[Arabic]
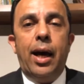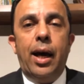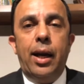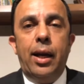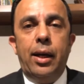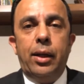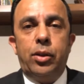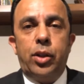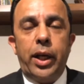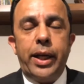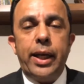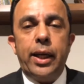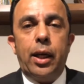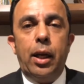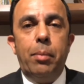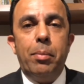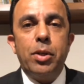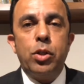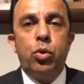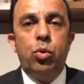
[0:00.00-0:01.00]
الطريق
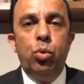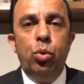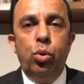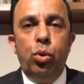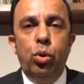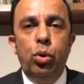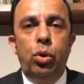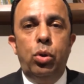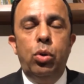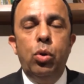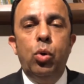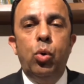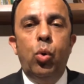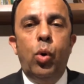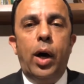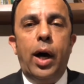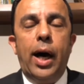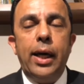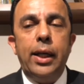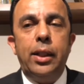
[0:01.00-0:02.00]
المسدود هو
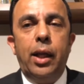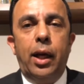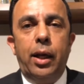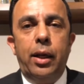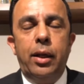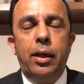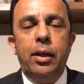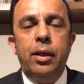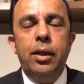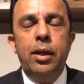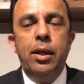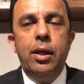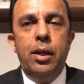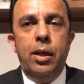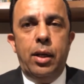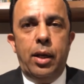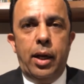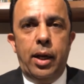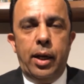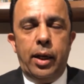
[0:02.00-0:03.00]
أيضا
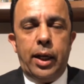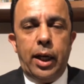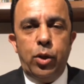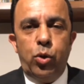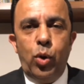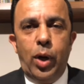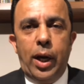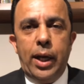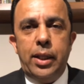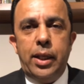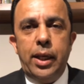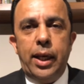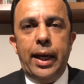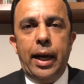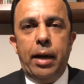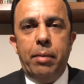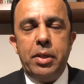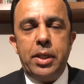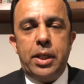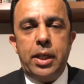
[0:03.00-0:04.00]
آه، قد يؤدي إلى
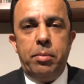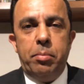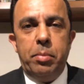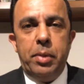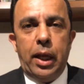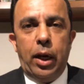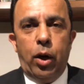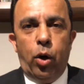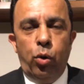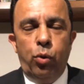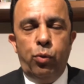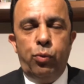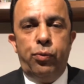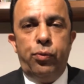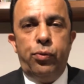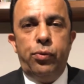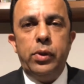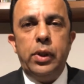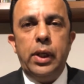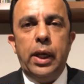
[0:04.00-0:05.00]
المزيد من
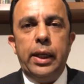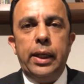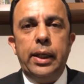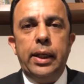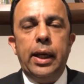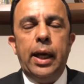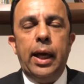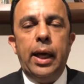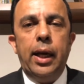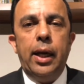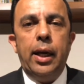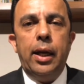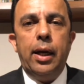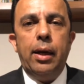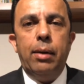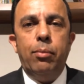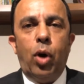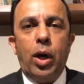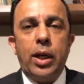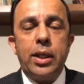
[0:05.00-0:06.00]
العنف يعني
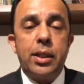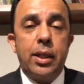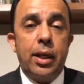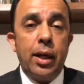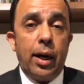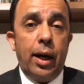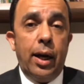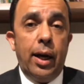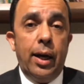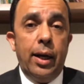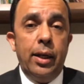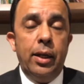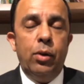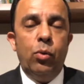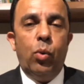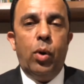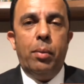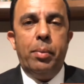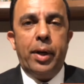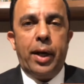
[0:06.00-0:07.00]
المعسكران
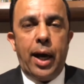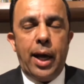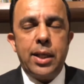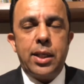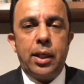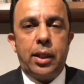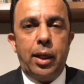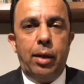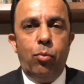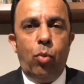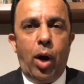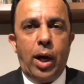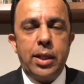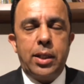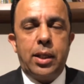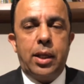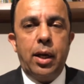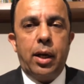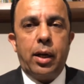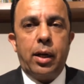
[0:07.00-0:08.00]
وخاصة
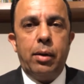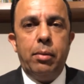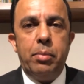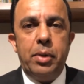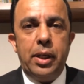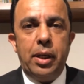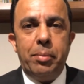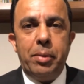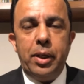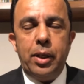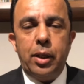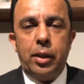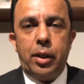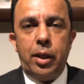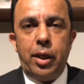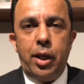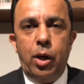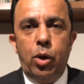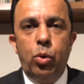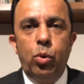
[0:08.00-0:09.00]
معسكر بنيامين
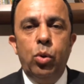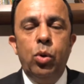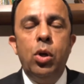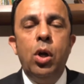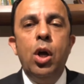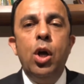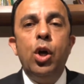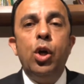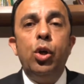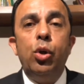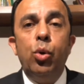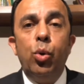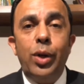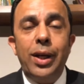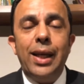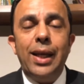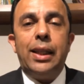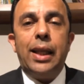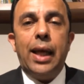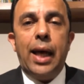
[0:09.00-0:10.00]
نتنياهو
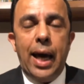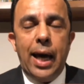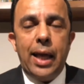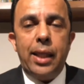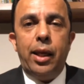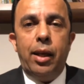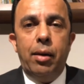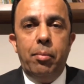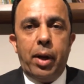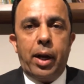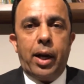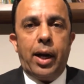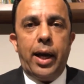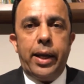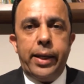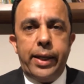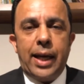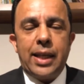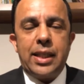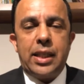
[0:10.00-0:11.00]
يريد هذه المرة
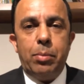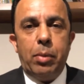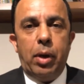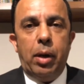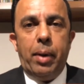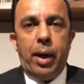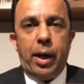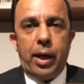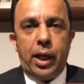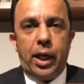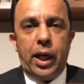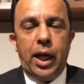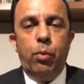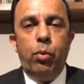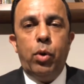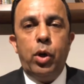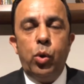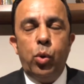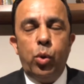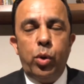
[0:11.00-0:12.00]
أن يحسم المعركة
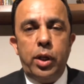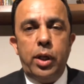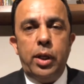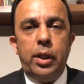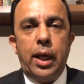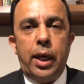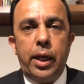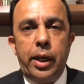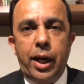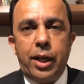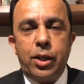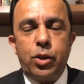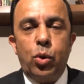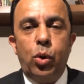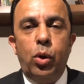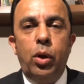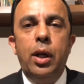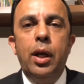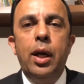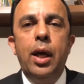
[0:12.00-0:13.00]
ويريد أن
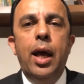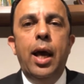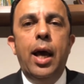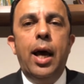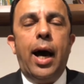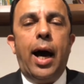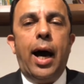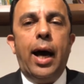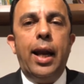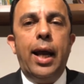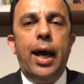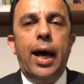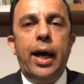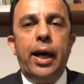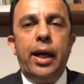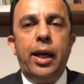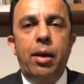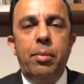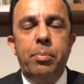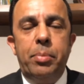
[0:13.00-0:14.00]
يحصل على
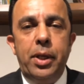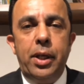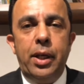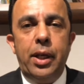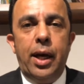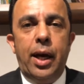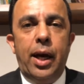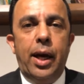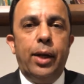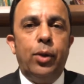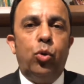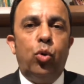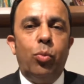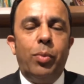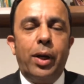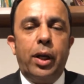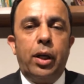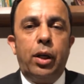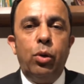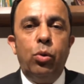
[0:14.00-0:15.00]
أغلبية
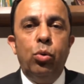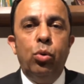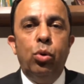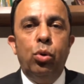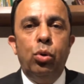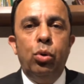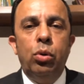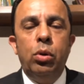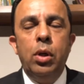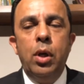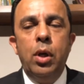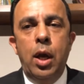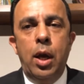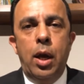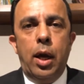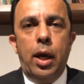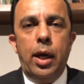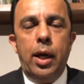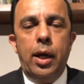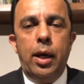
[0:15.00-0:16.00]
تمكنه
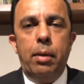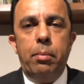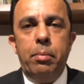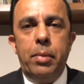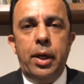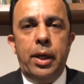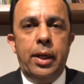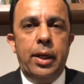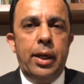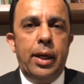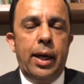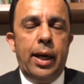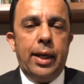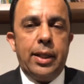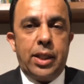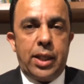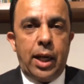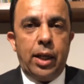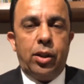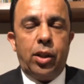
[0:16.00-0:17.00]
آه، من
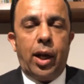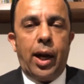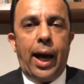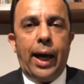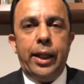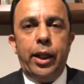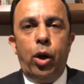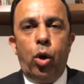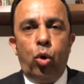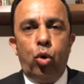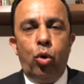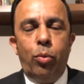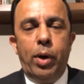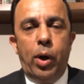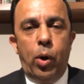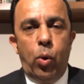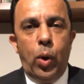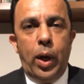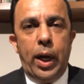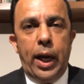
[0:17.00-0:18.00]
السيطرة على الحكم
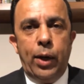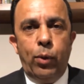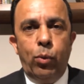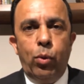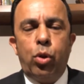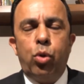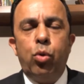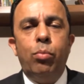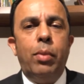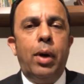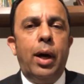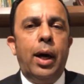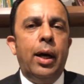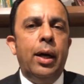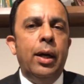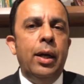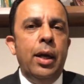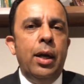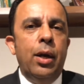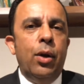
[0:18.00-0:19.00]
أولا وثم
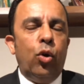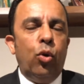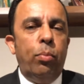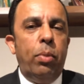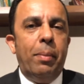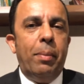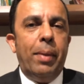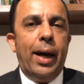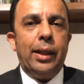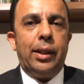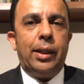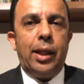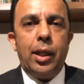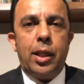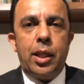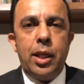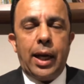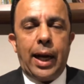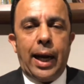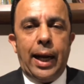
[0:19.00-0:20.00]
ربما
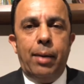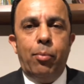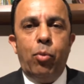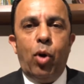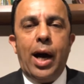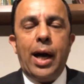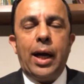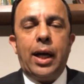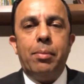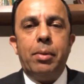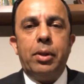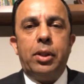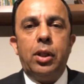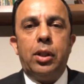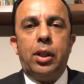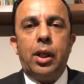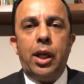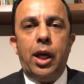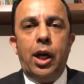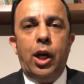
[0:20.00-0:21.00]
التأثير على محاكمة
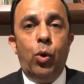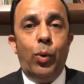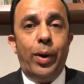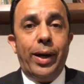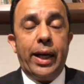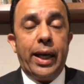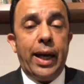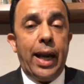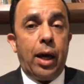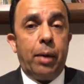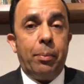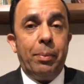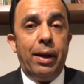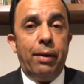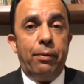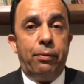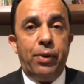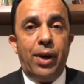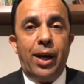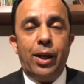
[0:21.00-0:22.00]
نتنياهو وإغلاق
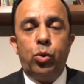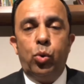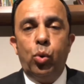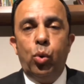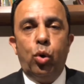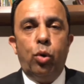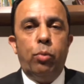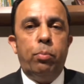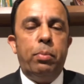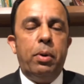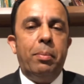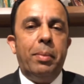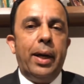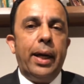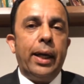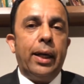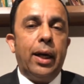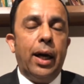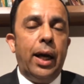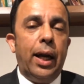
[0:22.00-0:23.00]
ملفاته ربما
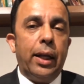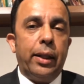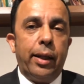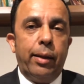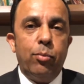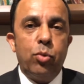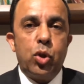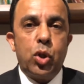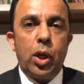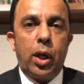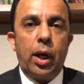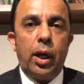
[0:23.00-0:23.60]
إقالة المستشارة